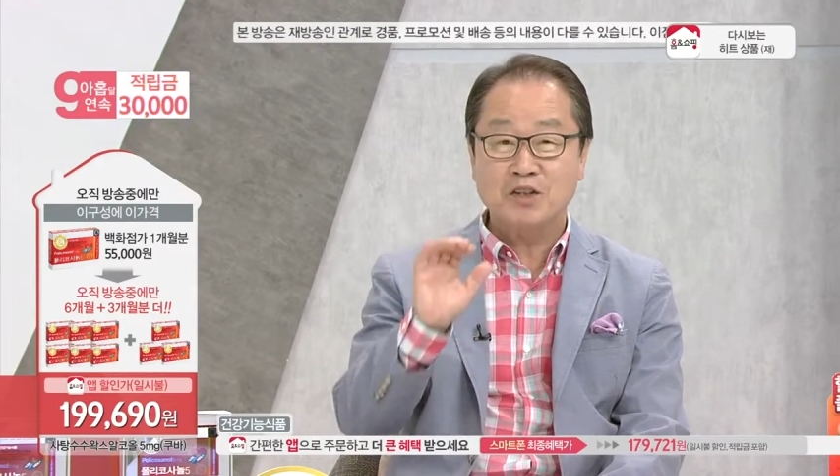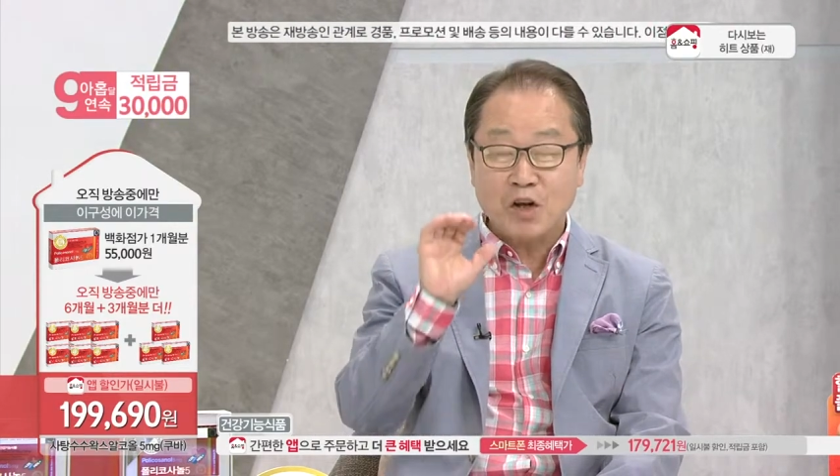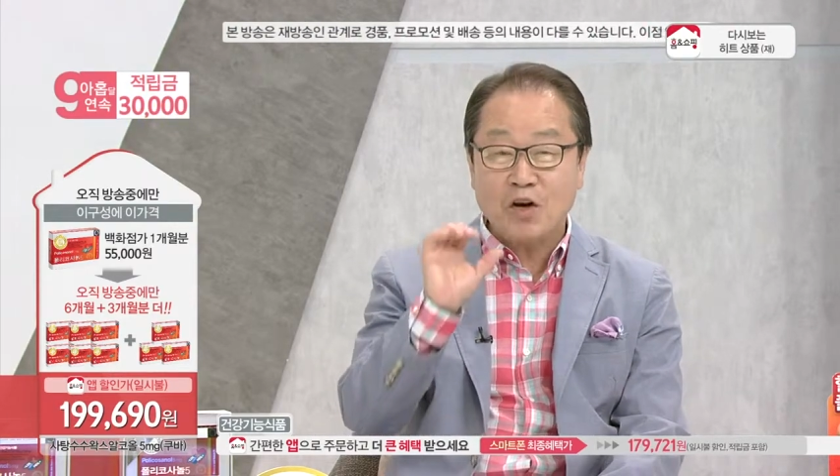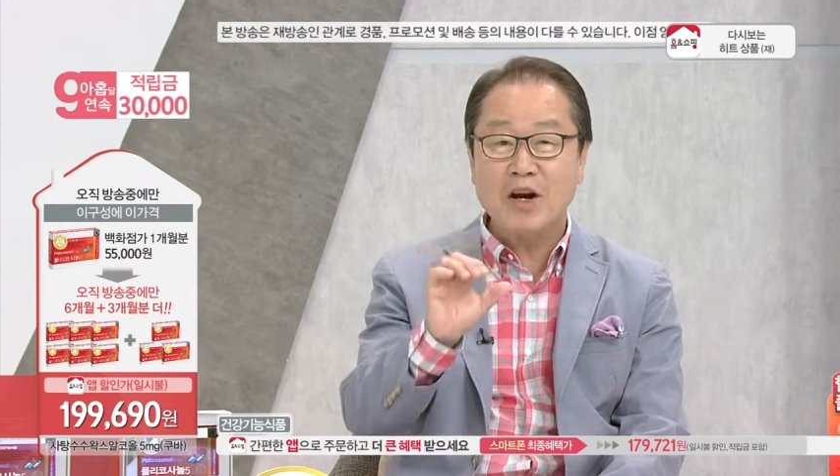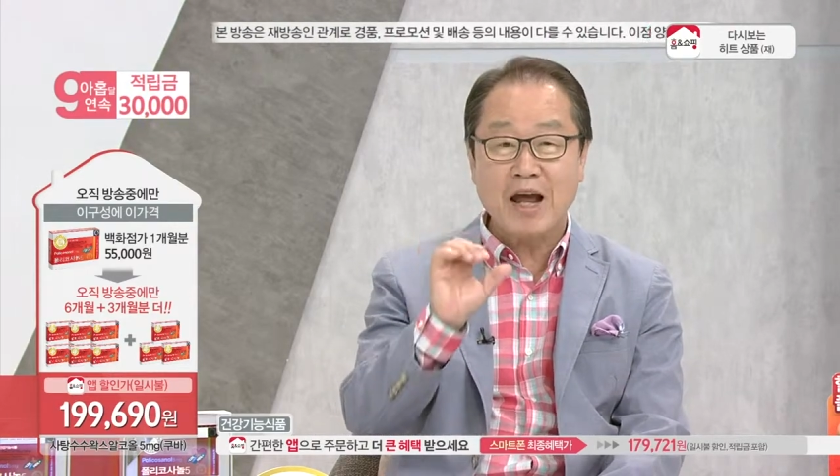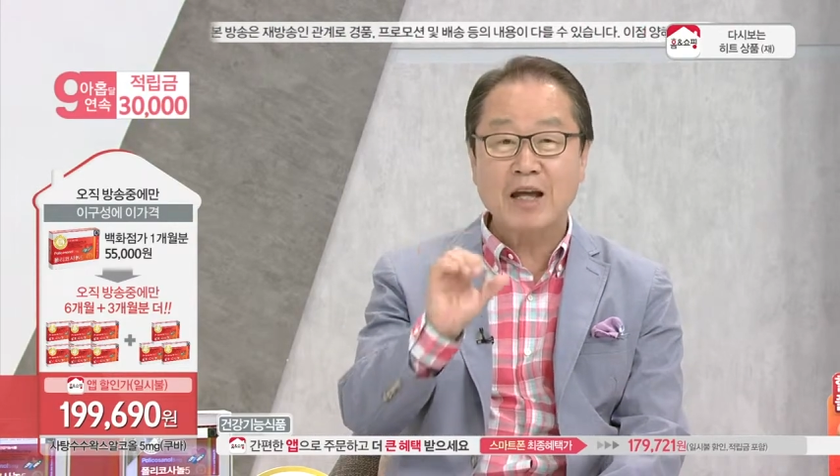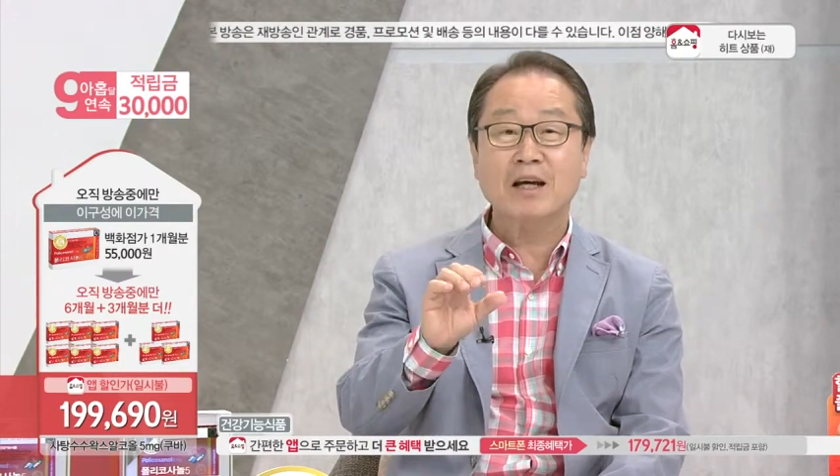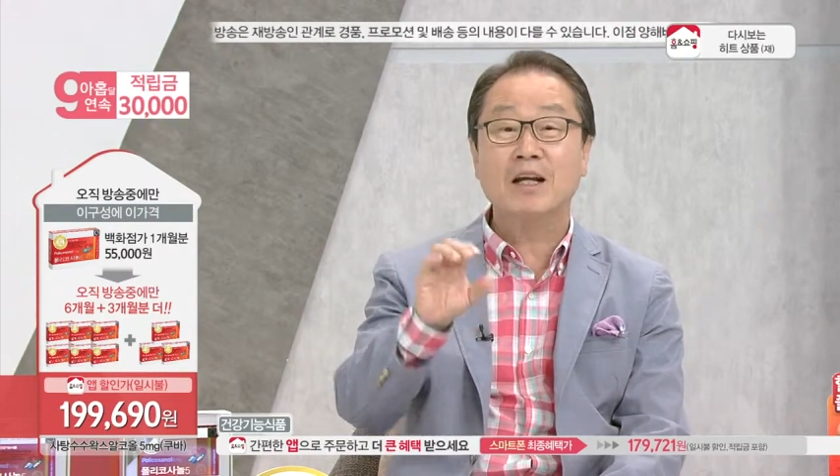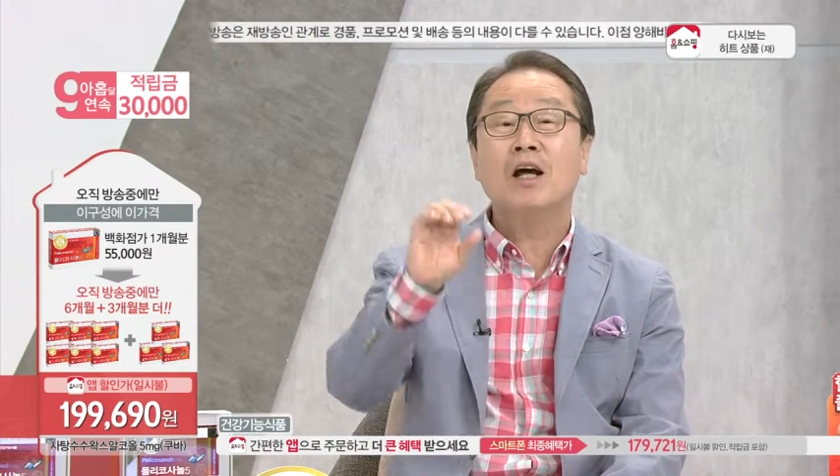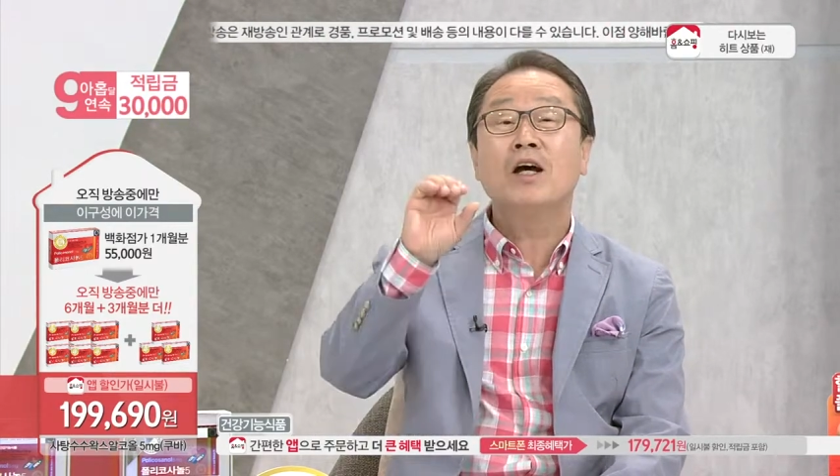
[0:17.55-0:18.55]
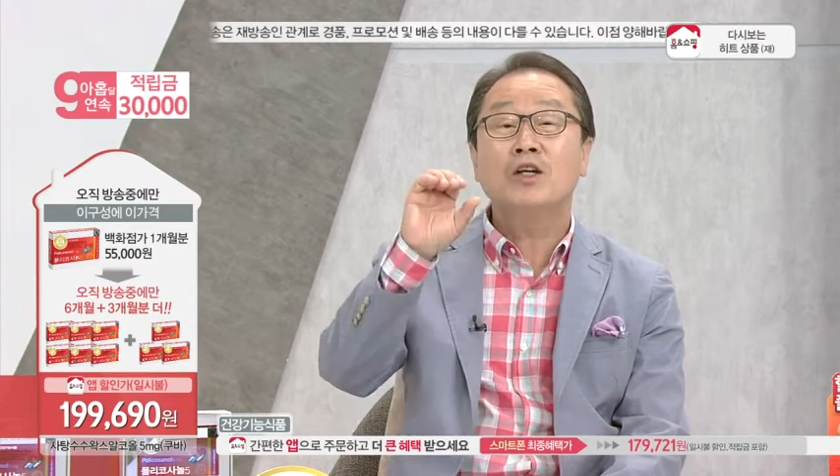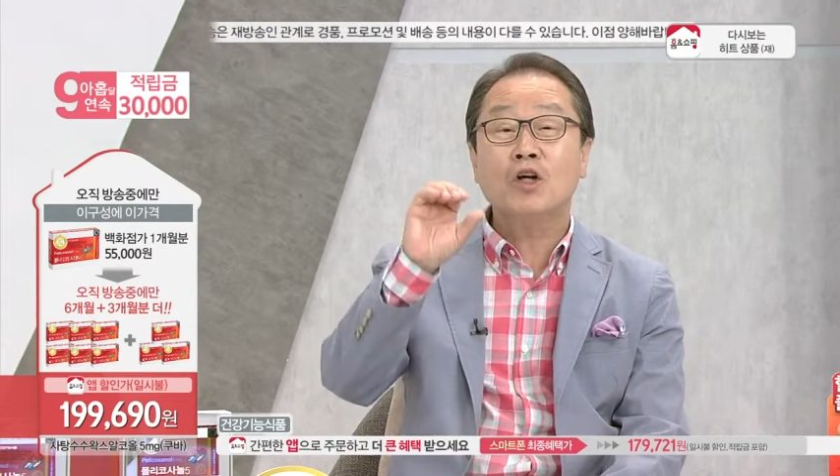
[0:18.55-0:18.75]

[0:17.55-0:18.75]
혈액이 아니라